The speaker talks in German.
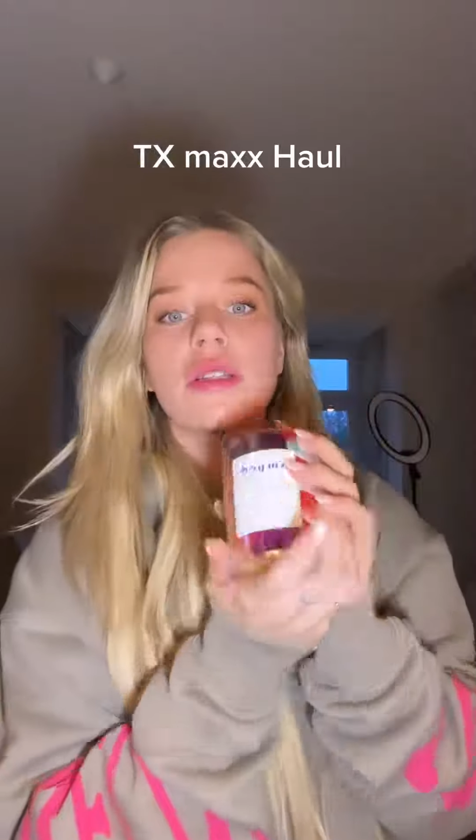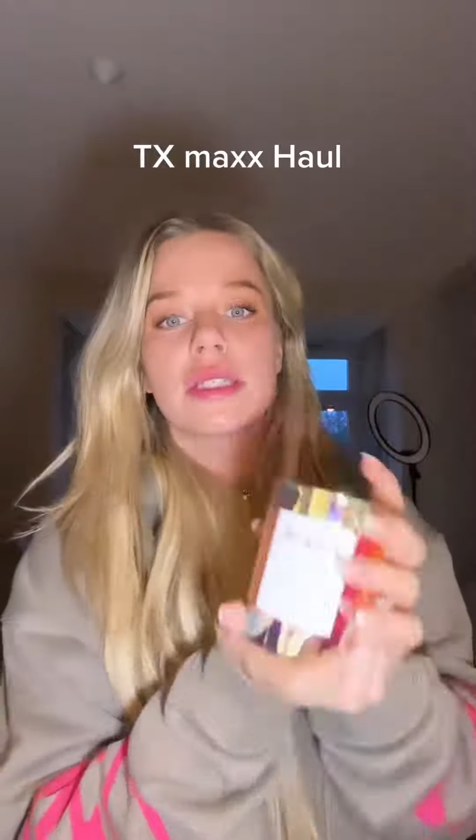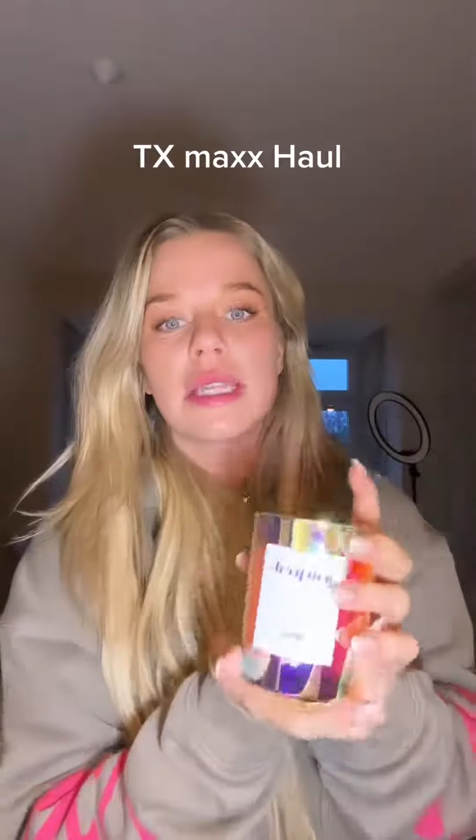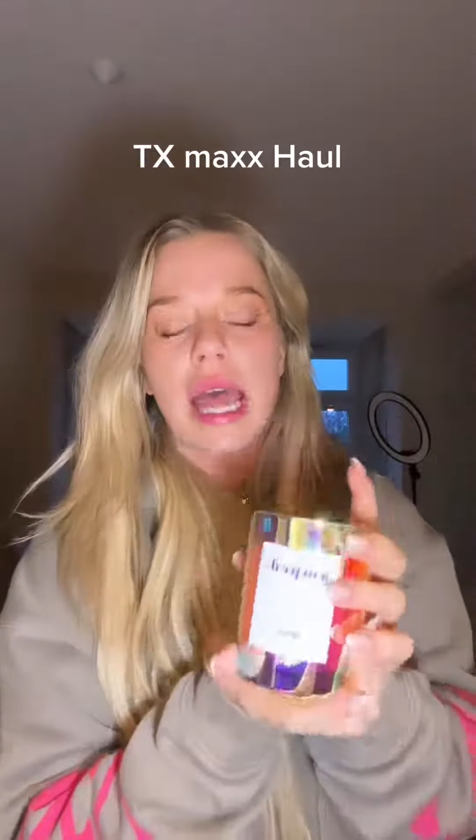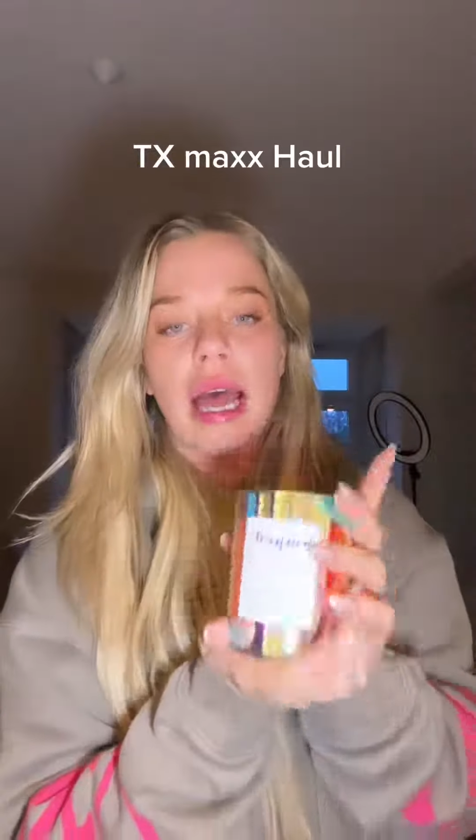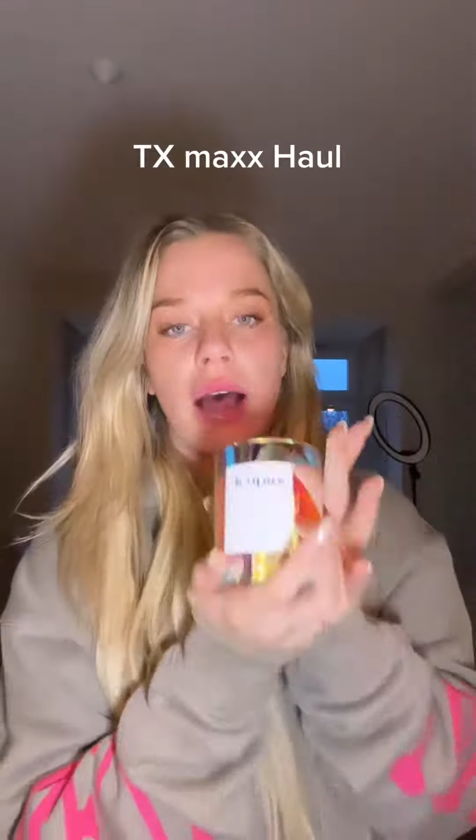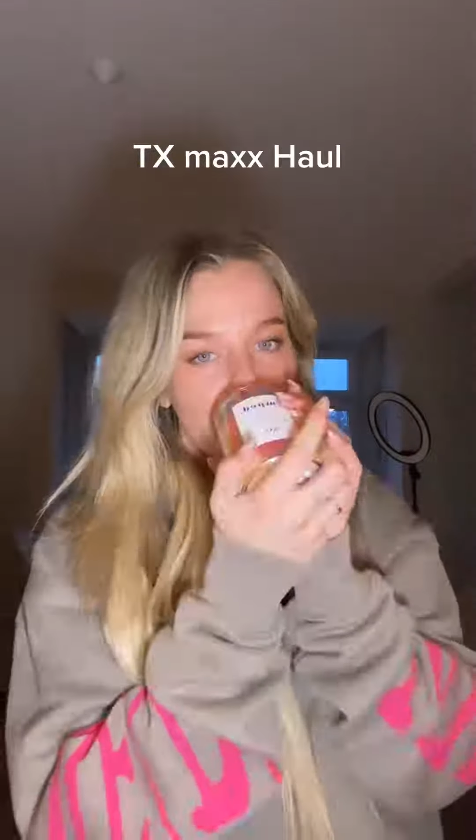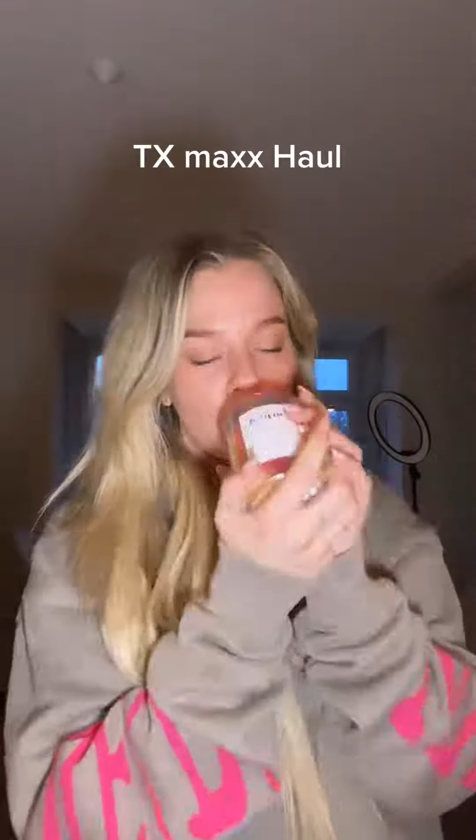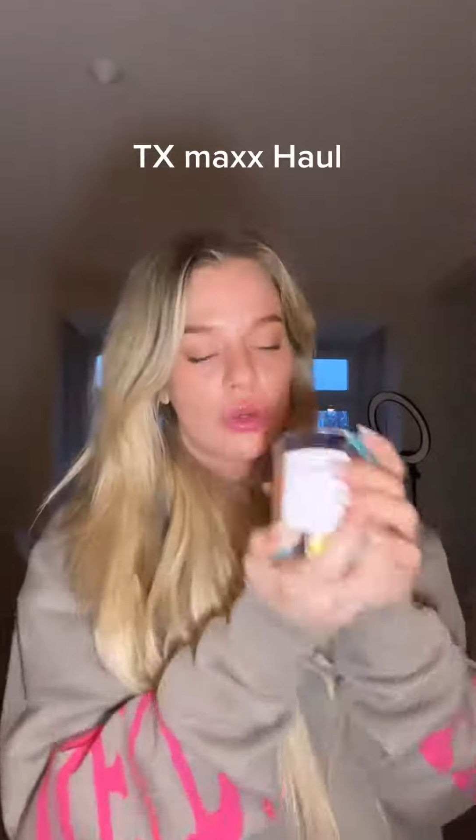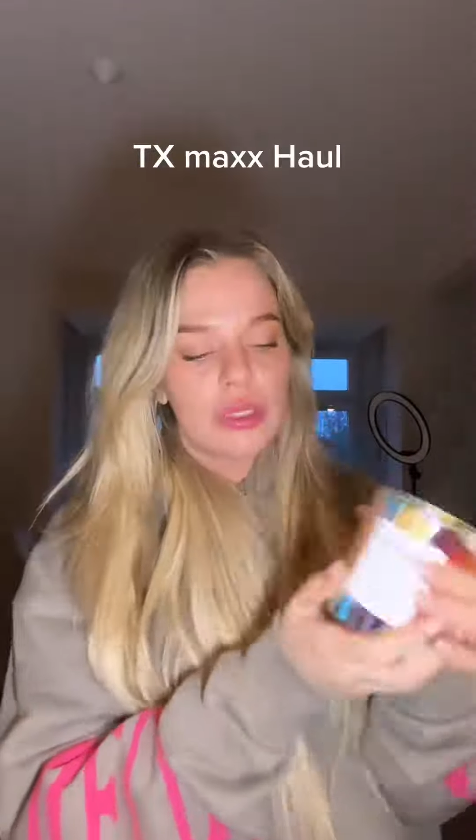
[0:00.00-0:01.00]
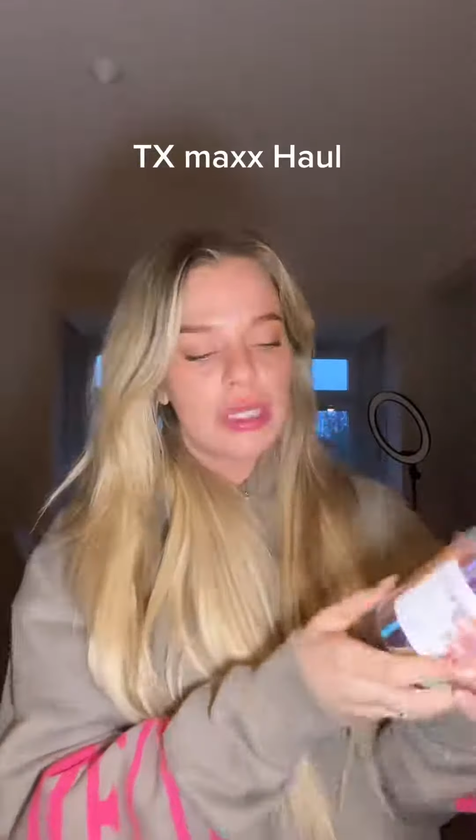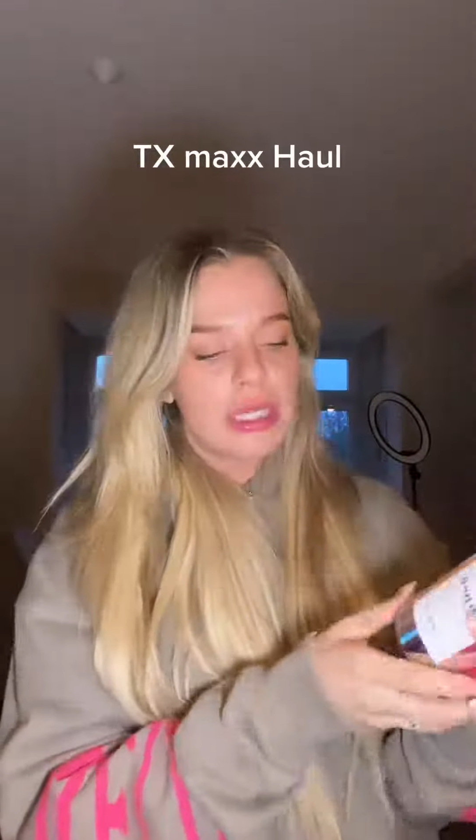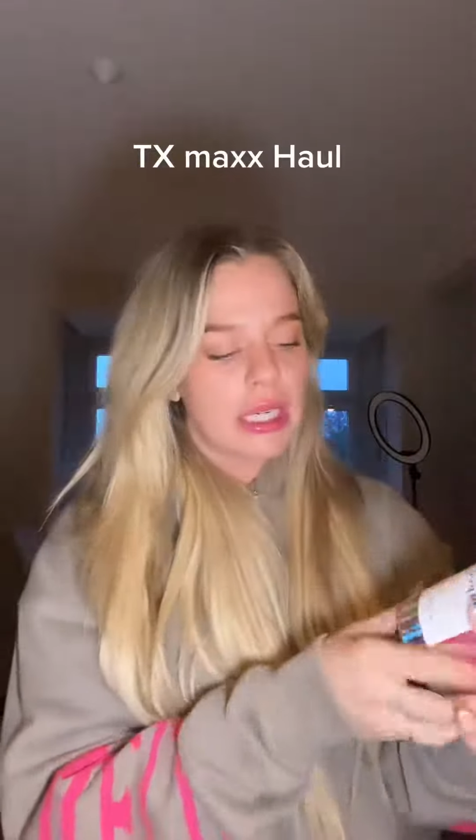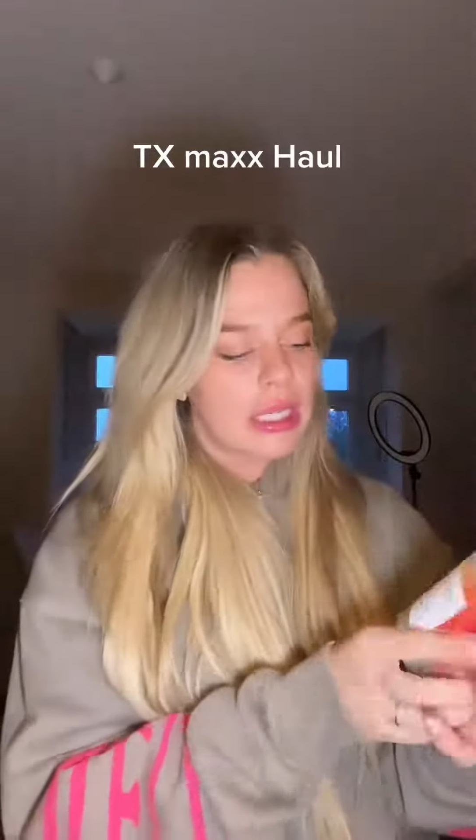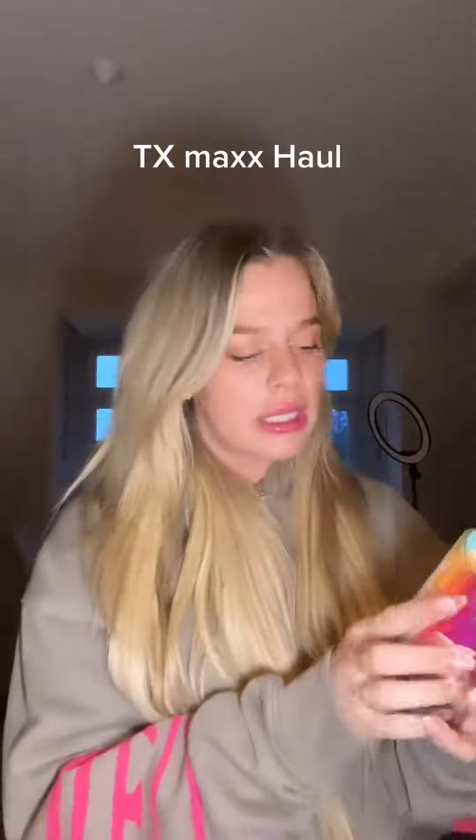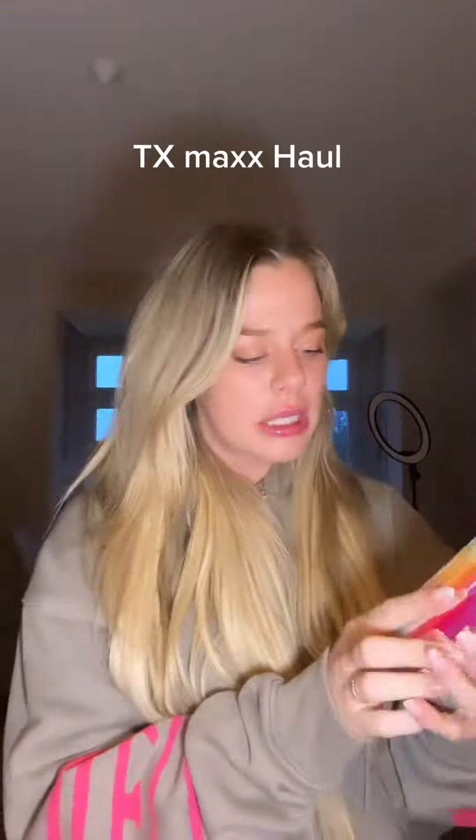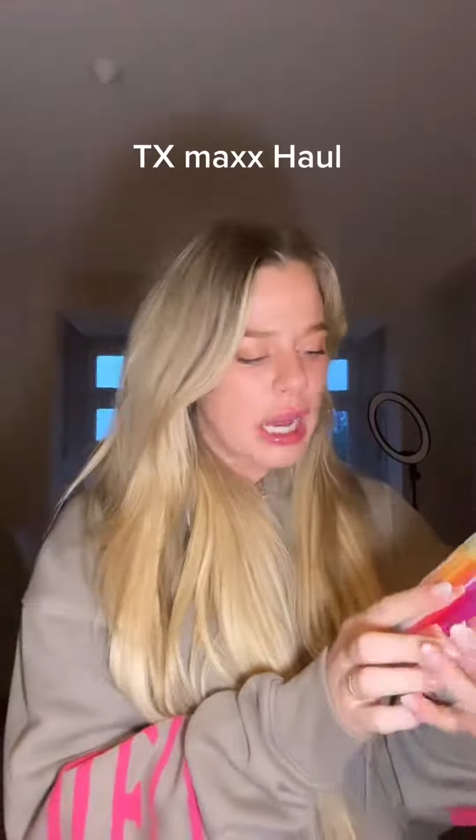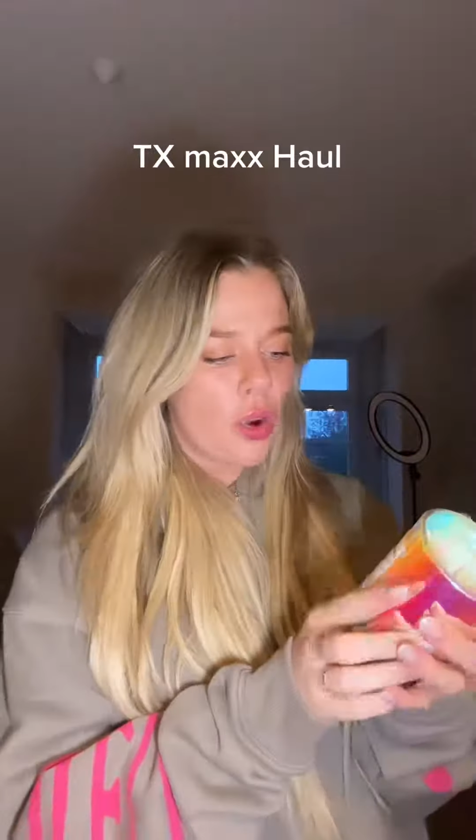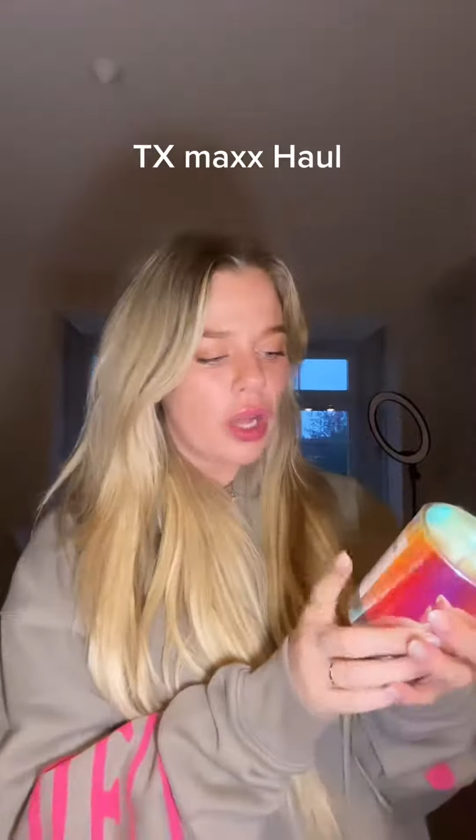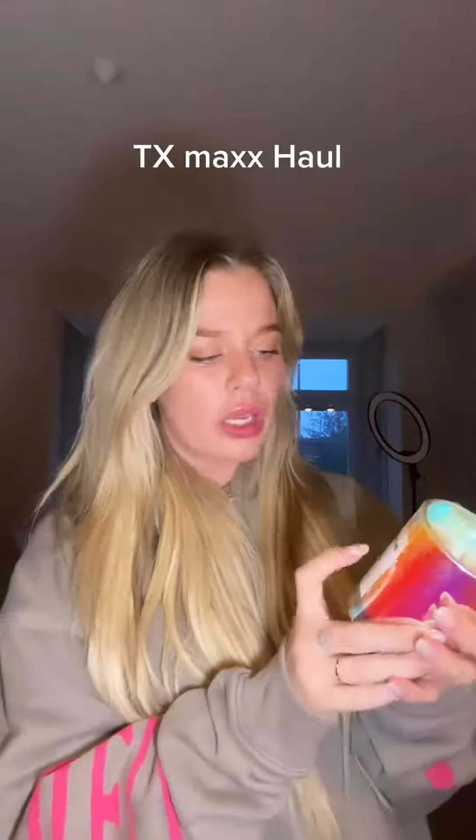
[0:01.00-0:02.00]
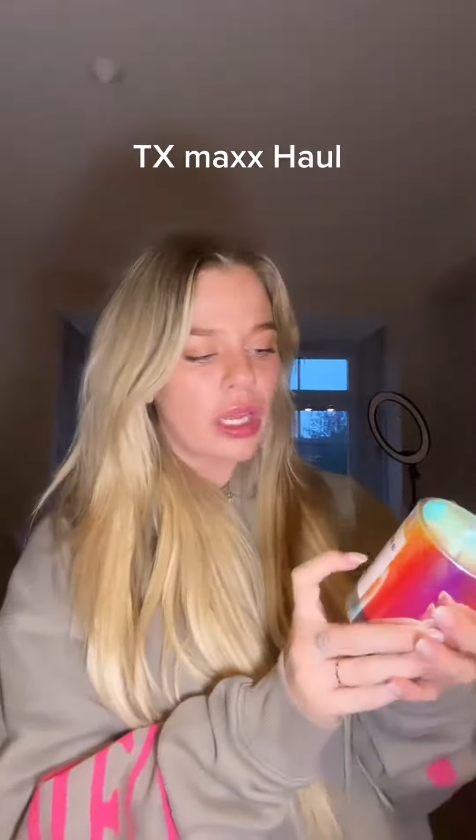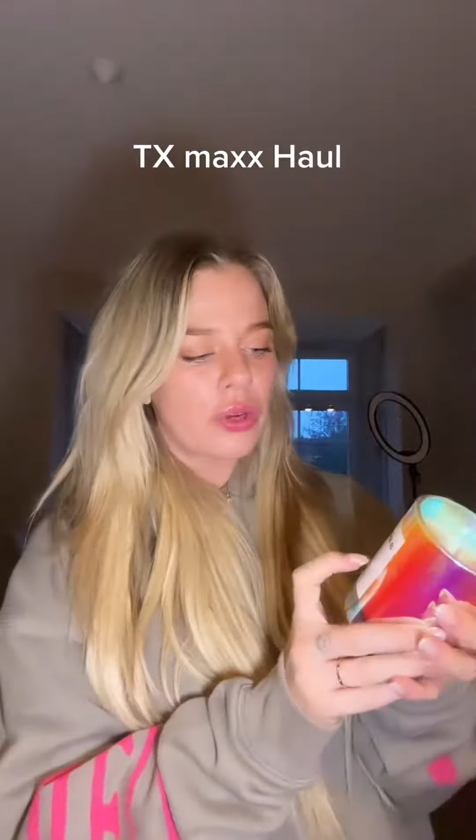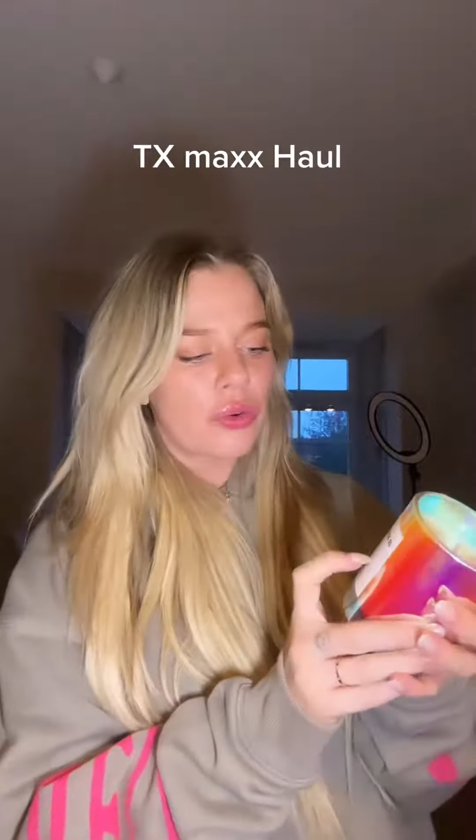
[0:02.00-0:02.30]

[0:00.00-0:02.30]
sehr. Und die hier riecht nach Coconut